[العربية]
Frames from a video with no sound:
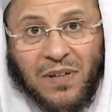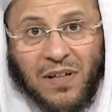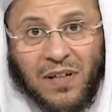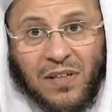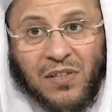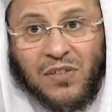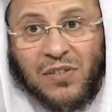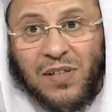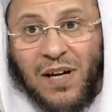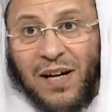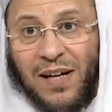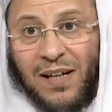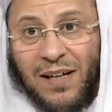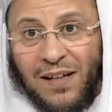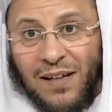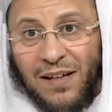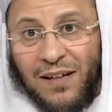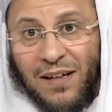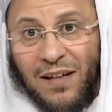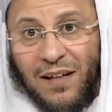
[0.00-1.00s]

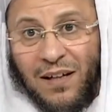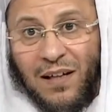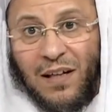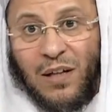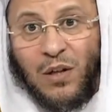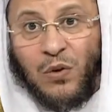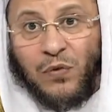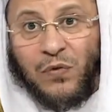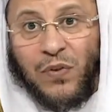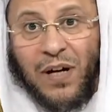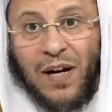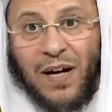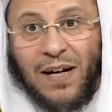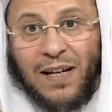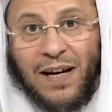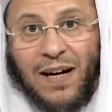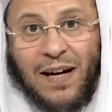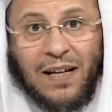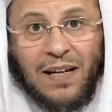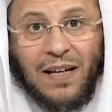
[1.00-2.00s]
الصالح اللي ينفق على
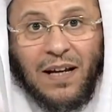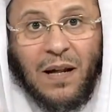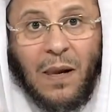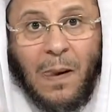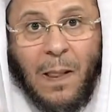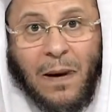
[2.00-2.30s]
أهله